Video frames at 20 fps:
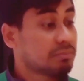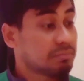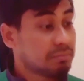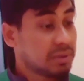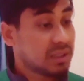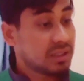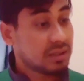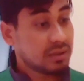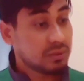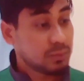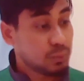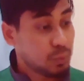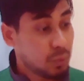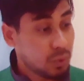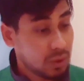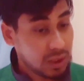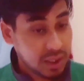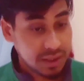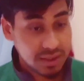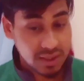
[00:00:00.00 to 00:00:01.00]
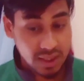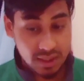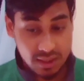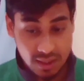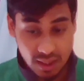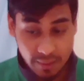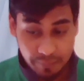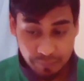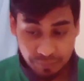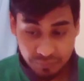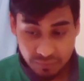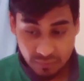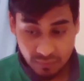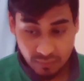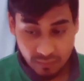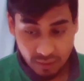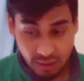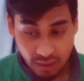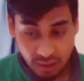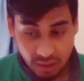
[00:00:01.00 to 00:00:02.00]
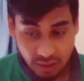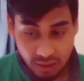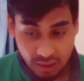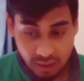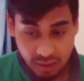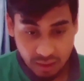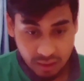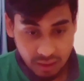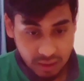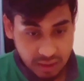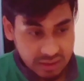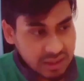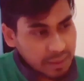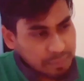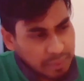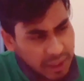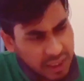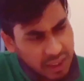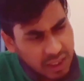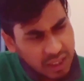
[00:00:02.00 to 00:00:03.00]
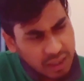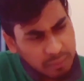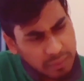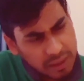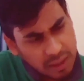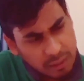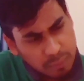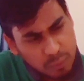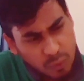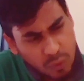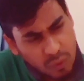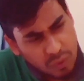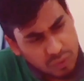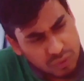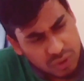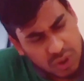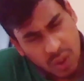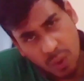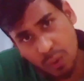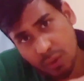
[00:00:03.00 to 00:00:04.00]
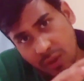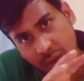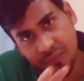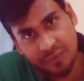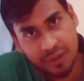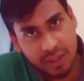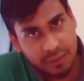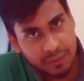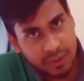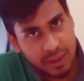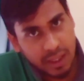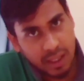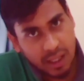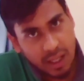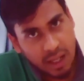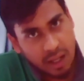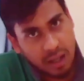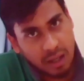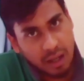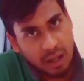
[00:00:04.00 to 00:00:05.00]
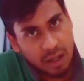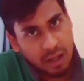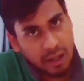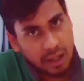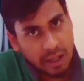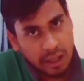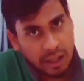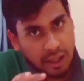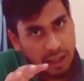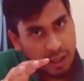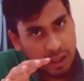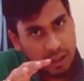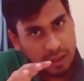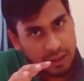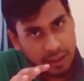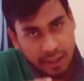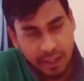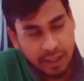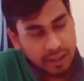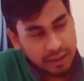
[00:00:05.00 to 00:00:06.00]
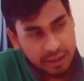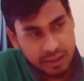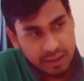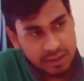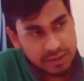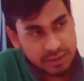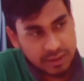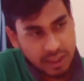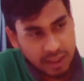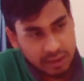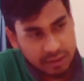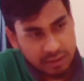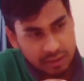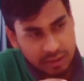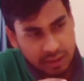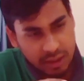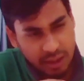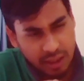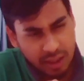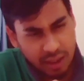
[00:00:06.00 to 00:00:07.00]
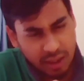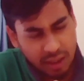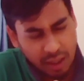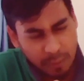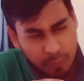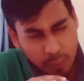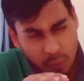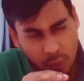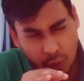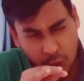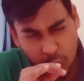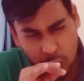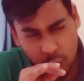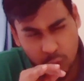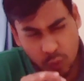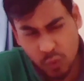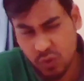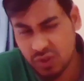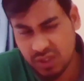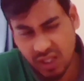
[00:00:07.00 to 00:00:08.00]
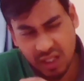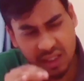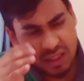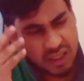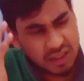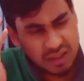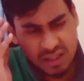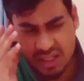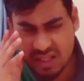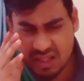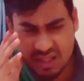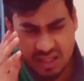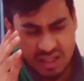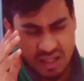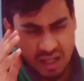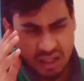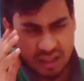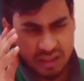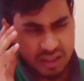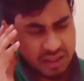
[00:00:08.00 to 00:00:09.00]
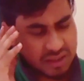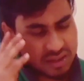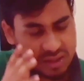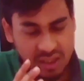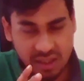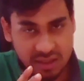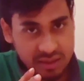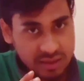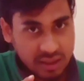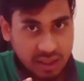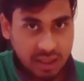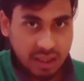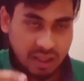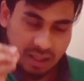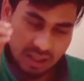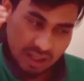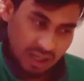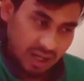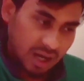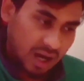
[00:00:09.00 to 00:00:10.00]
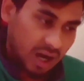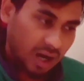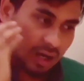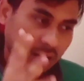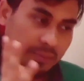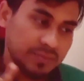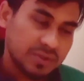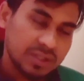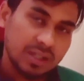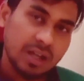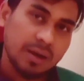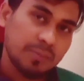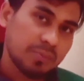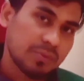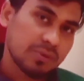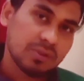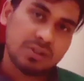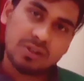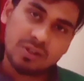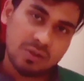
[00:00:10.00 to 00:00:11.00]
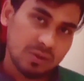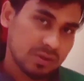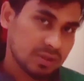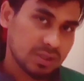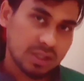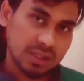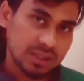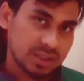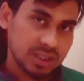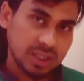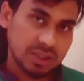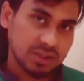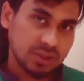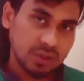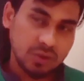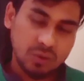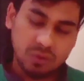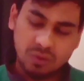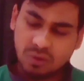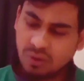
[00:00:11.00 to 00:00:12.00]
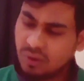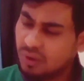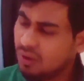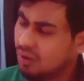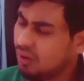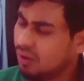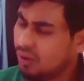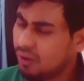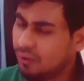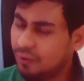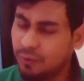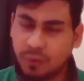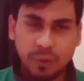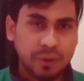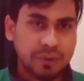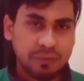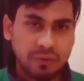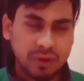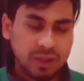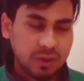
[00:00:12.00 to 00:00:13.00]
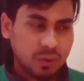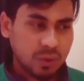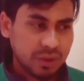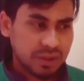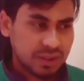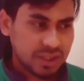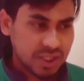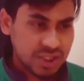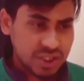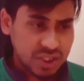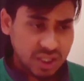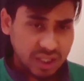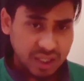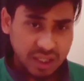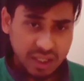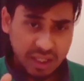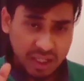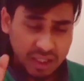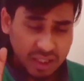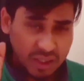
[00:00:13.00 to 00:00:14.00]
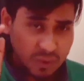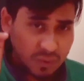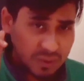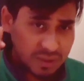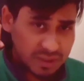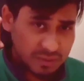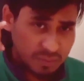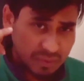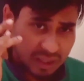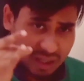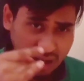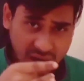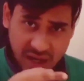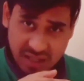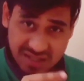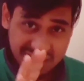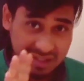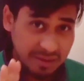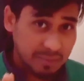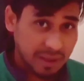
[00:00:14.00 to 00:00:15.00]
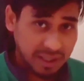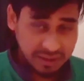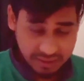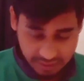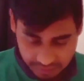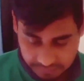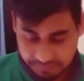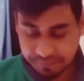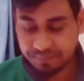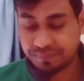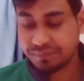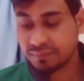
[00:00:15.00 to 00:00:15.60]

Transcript: बट वो वाला अच्छा दिया ऐसा पहनने के बाद आपको ज़रूर कंफर्टेबल देगा एंड गारंटी के साथ ये आपको दो साल या तीन साल या चार साल आराम से आप यूज़ कर सकते हो डोंट वेरी कोई टेंशन नहीं है क्योंकि इसमें खास ही बात है